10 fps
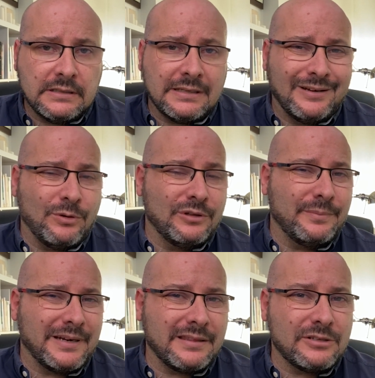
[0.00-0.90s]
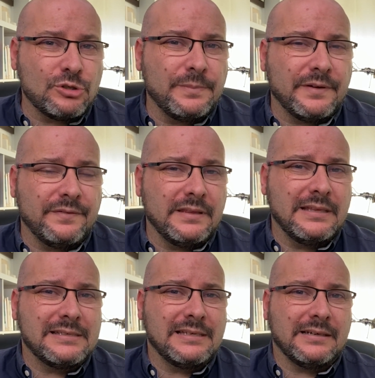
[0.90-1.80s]
que cuando aparecen en
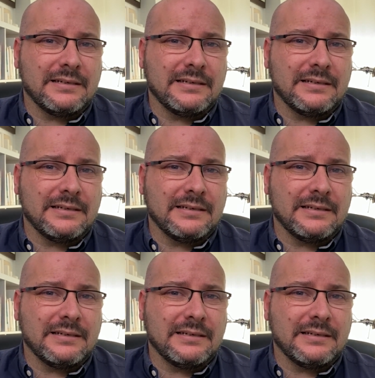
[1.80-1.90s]
superficie se han